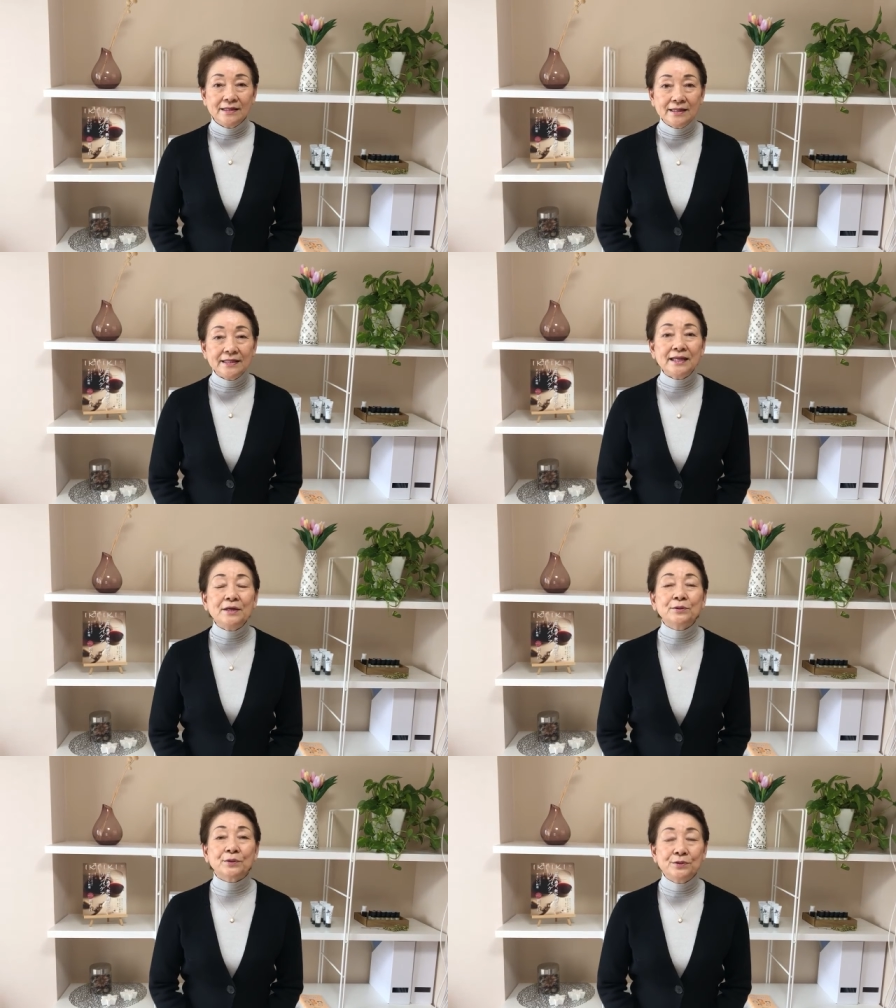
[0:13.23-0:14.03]
生きて
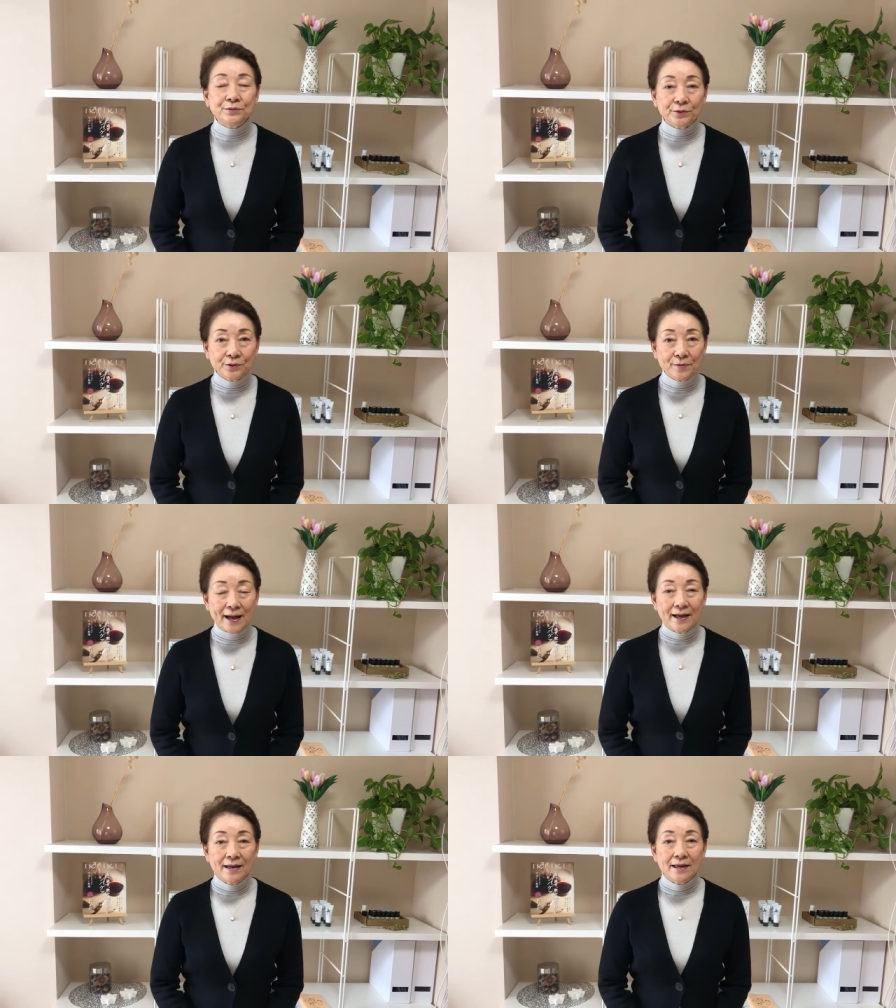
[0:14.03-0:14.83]
いるということ
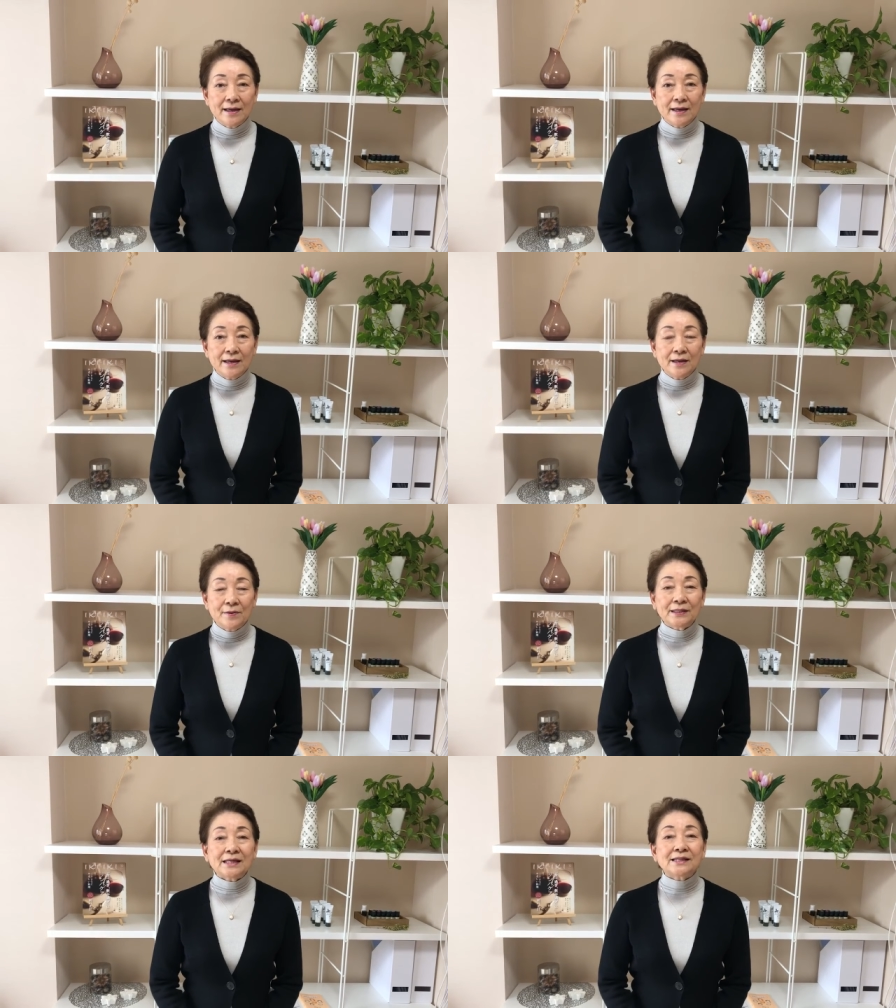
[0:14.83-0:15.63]
は
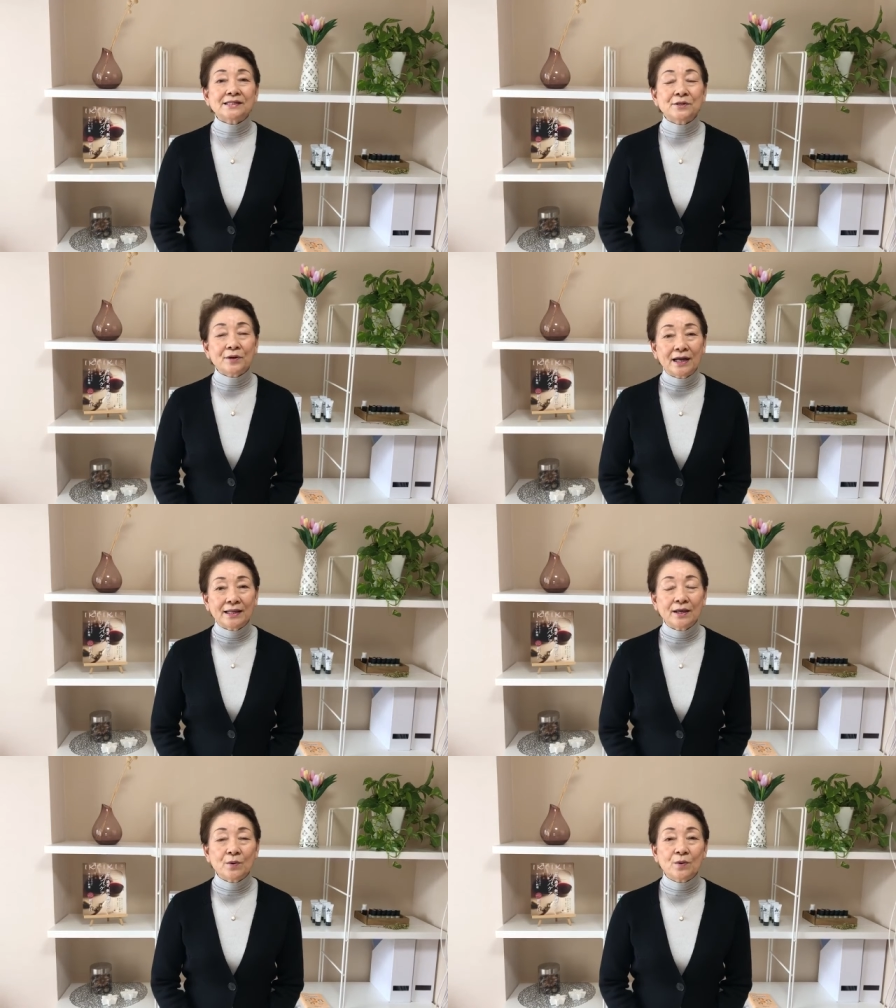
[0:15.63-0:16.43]
私たちの
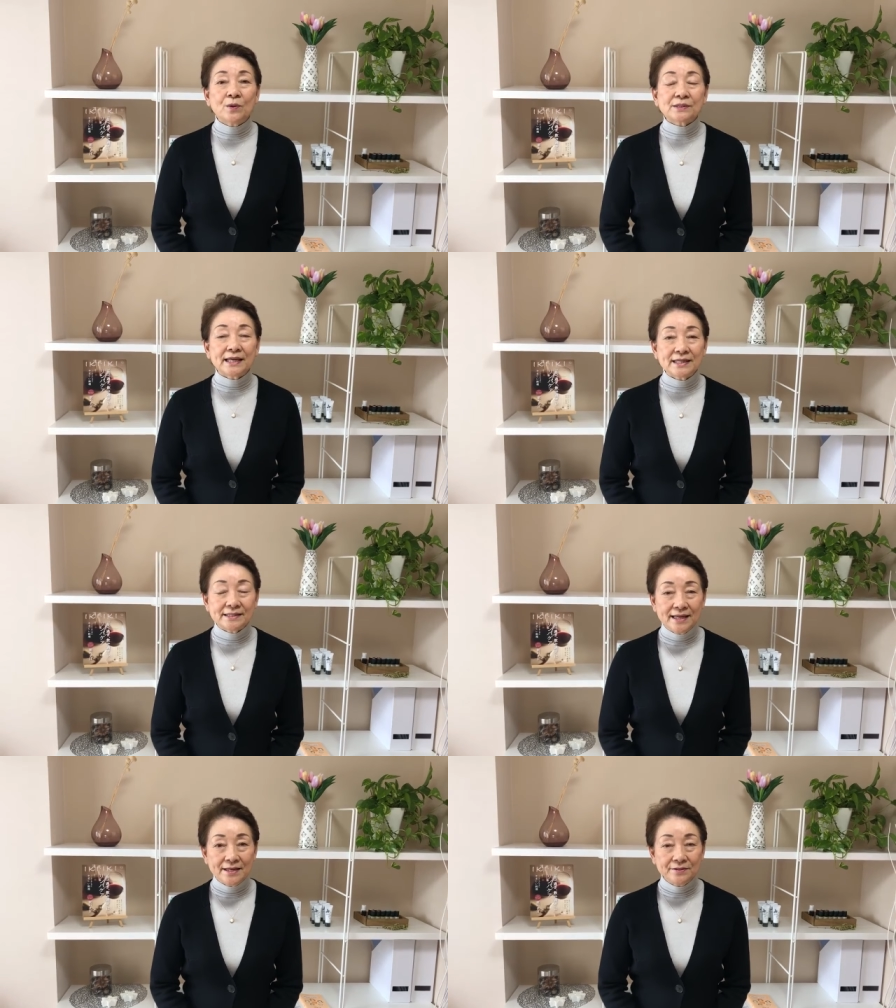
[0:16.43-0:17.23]
体を構成
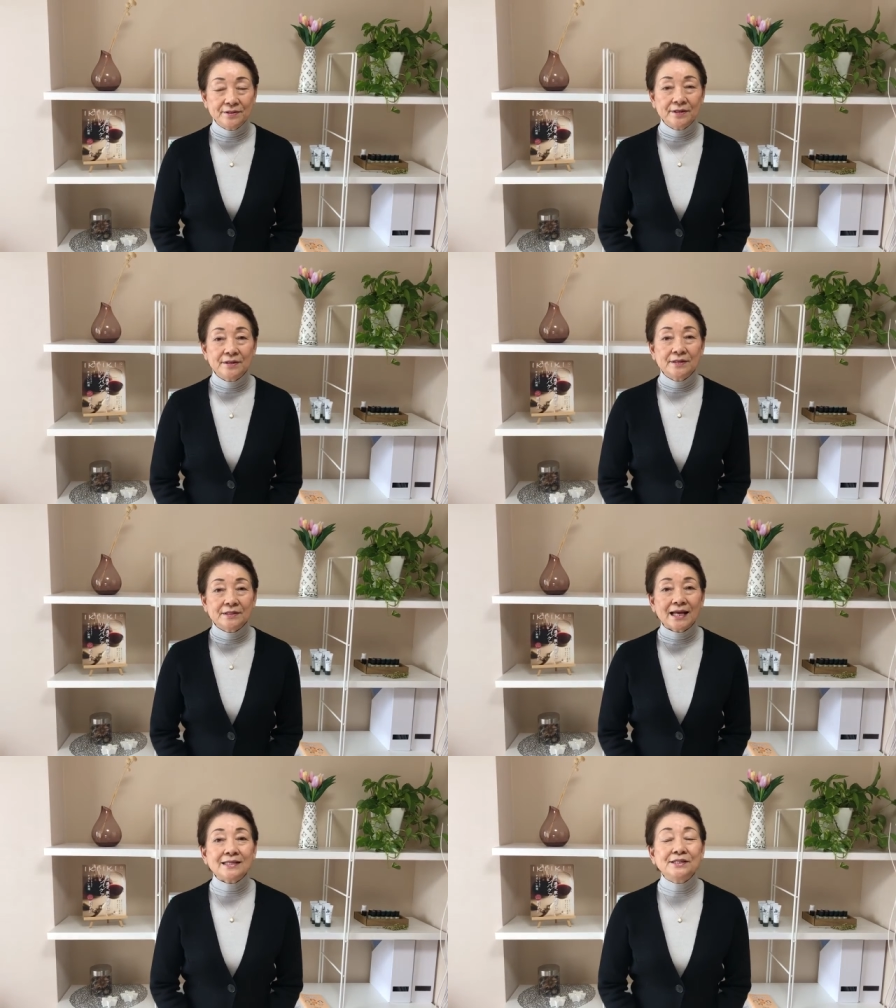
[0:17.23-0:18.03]
している
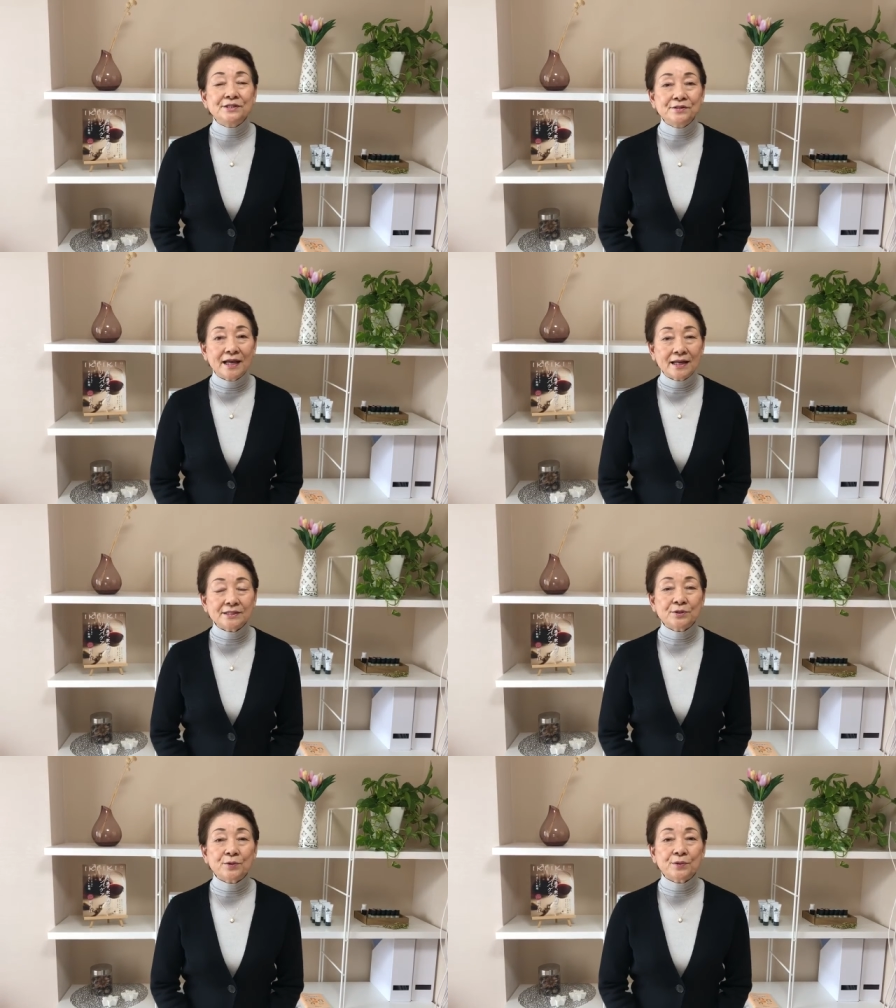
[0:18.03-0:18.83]

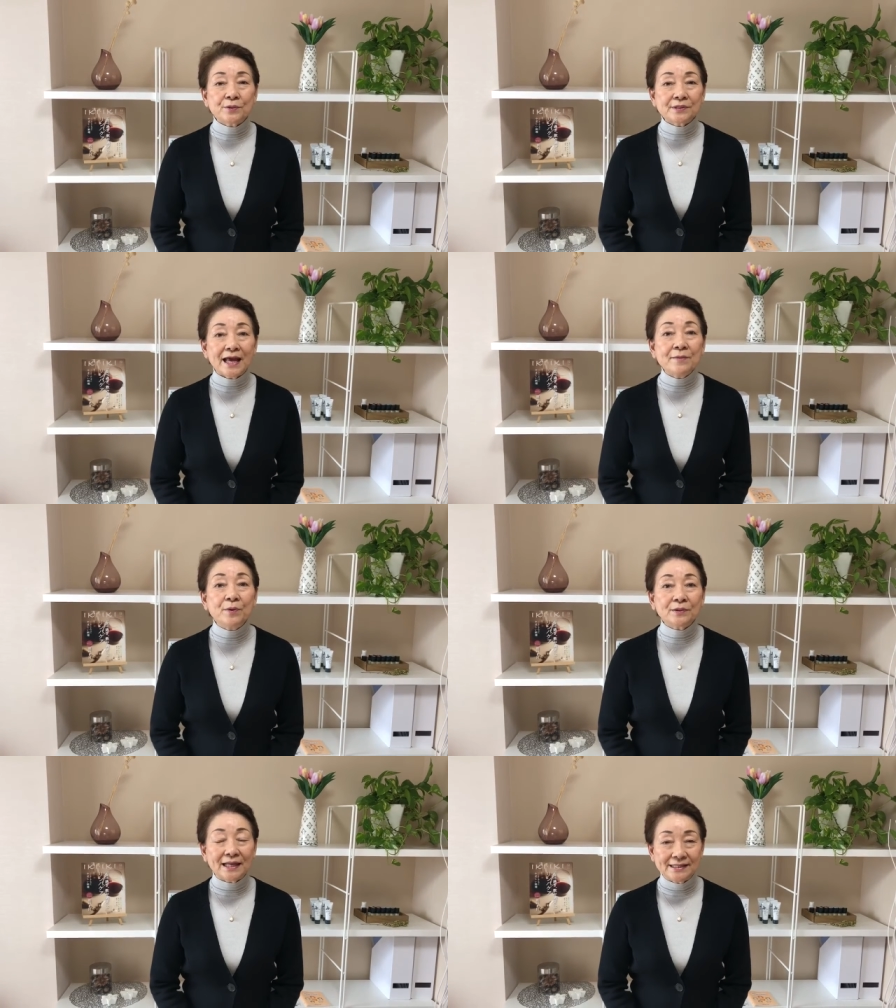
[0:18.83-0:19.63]
37兆個の細
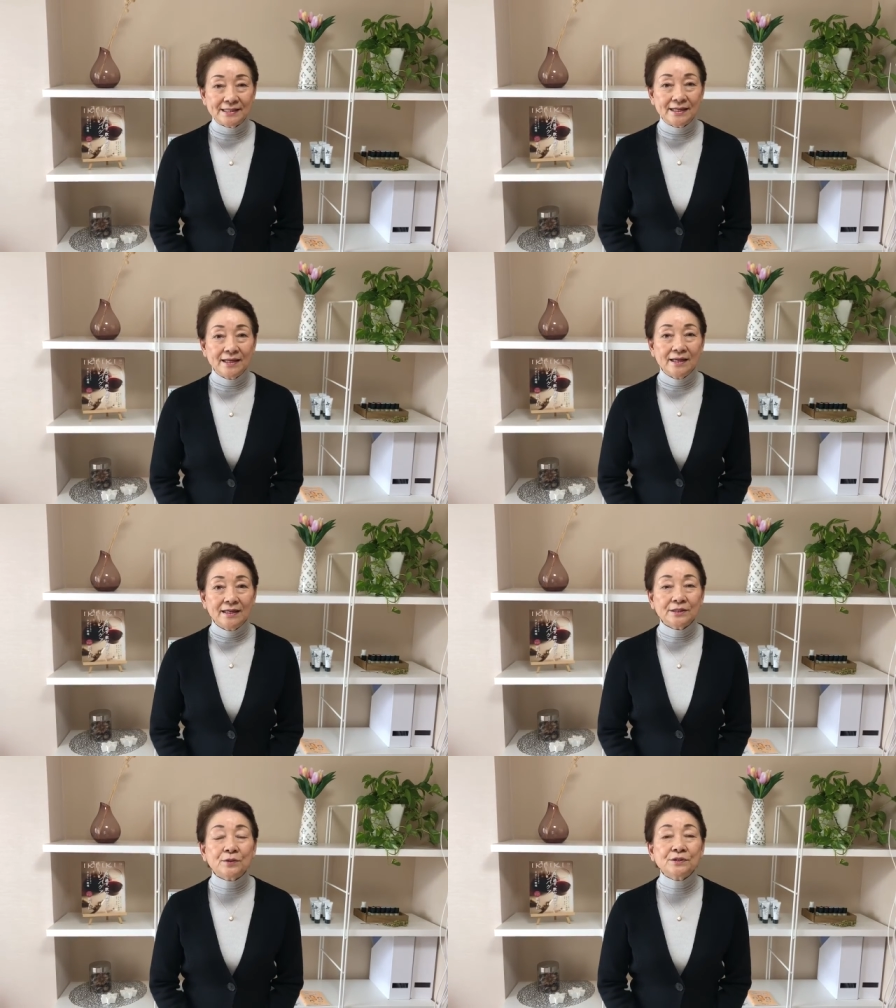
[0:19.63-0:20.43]
胞たち
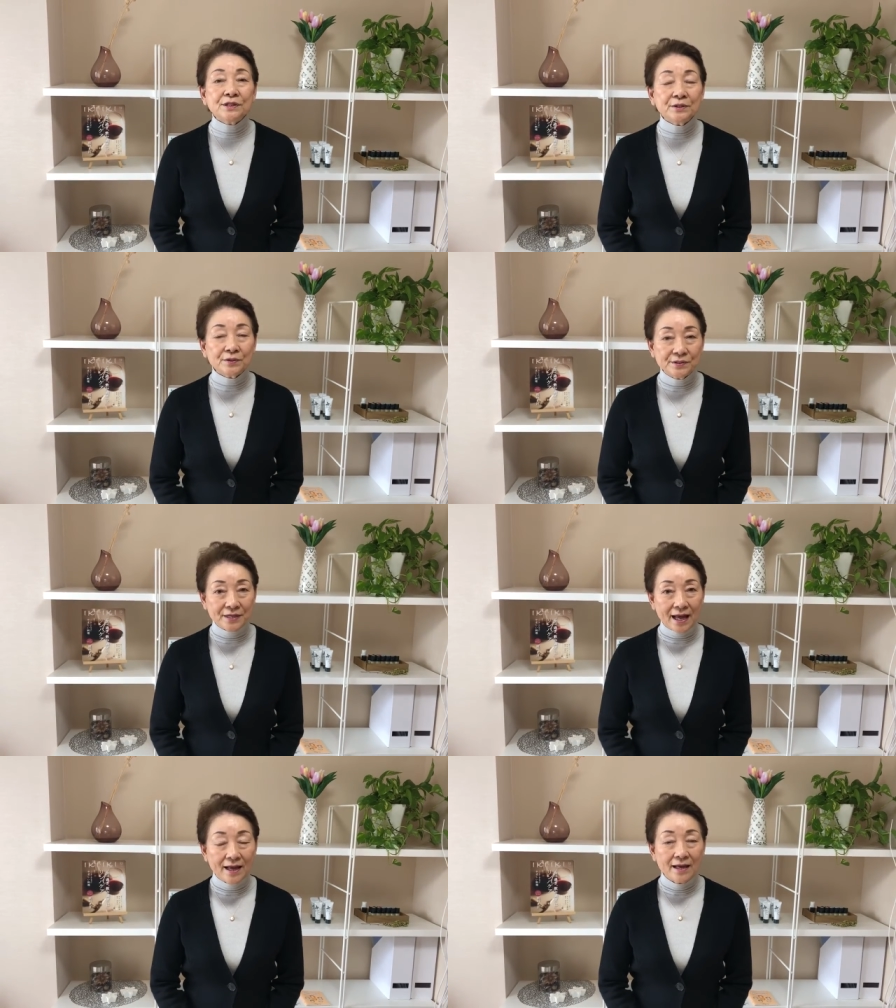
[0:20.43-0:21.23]
一つ一つ
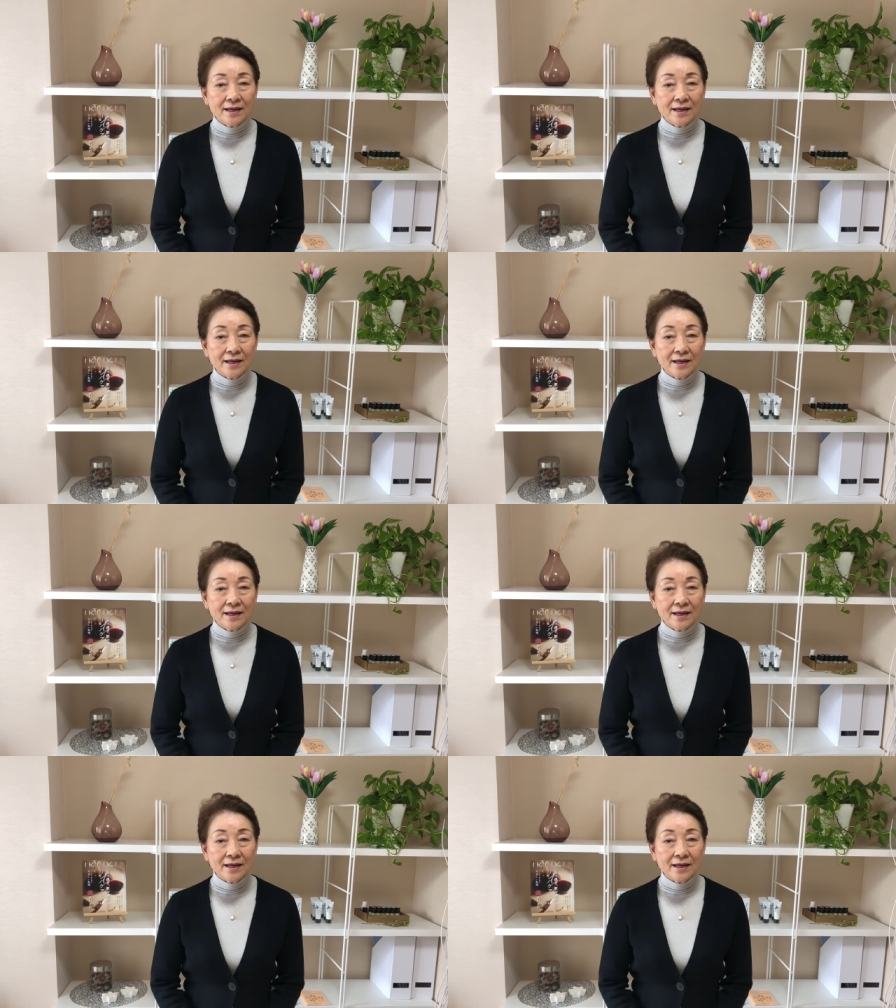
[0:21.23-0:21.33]
が